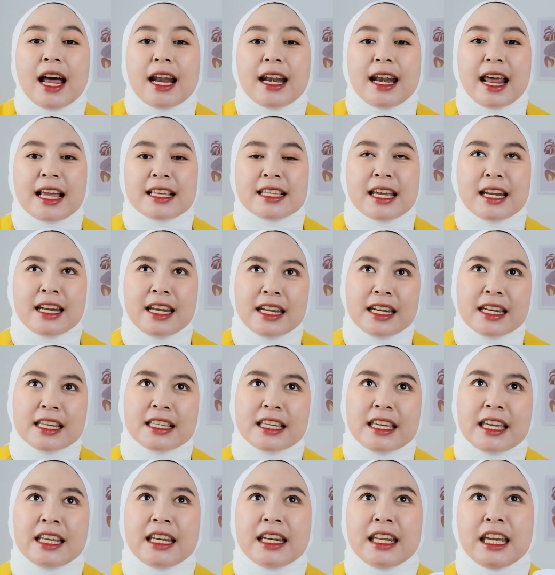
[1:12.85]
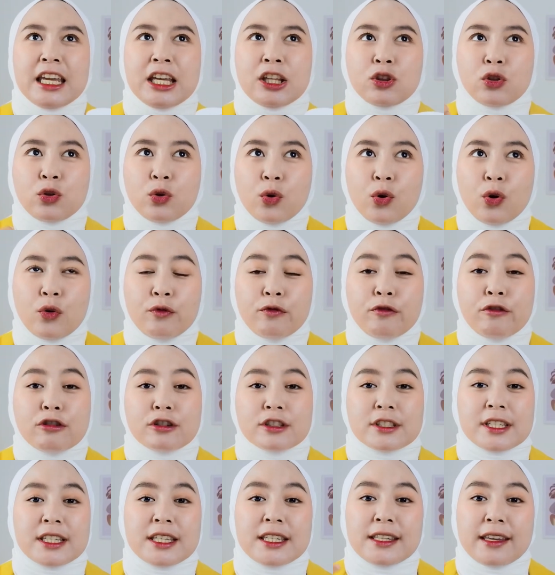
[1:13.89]
Nah, jadi di sini itu
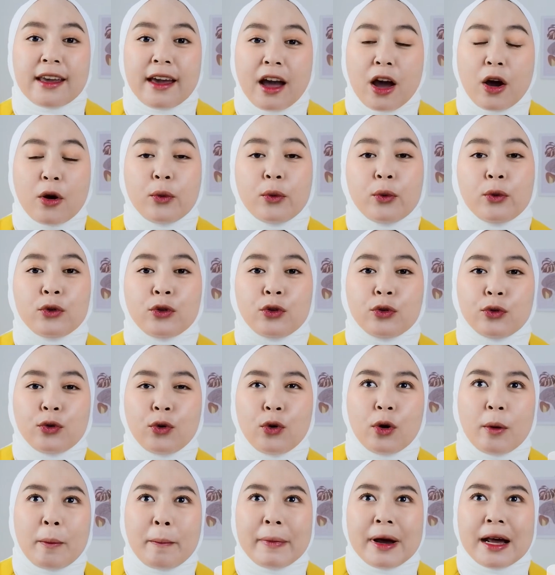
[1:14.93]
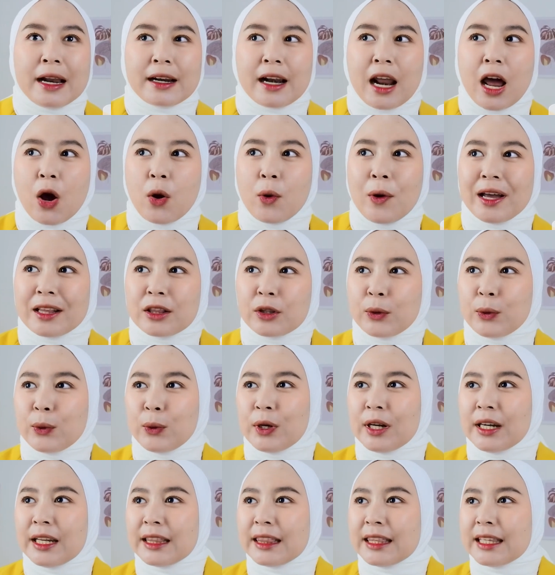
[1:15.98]
fungsinya untuk merawat
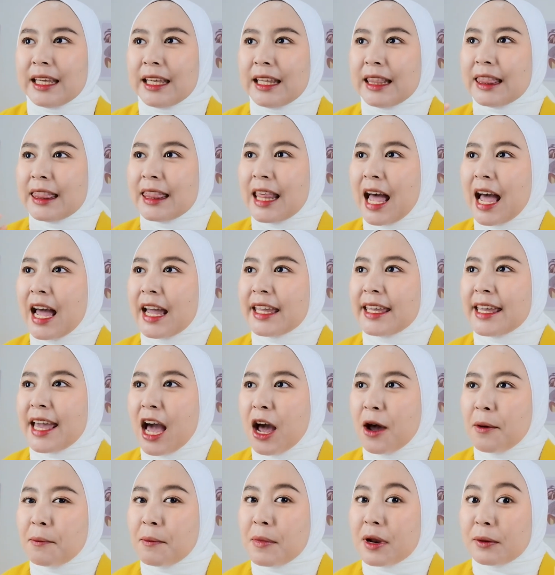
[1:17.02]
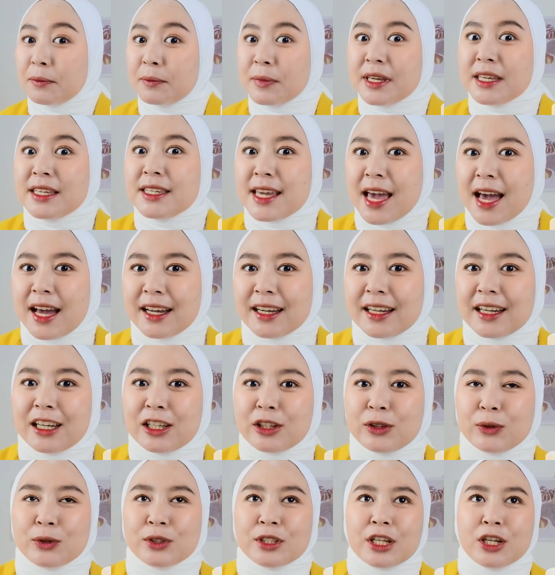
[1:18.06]
kulit kita yang berminyak gitu.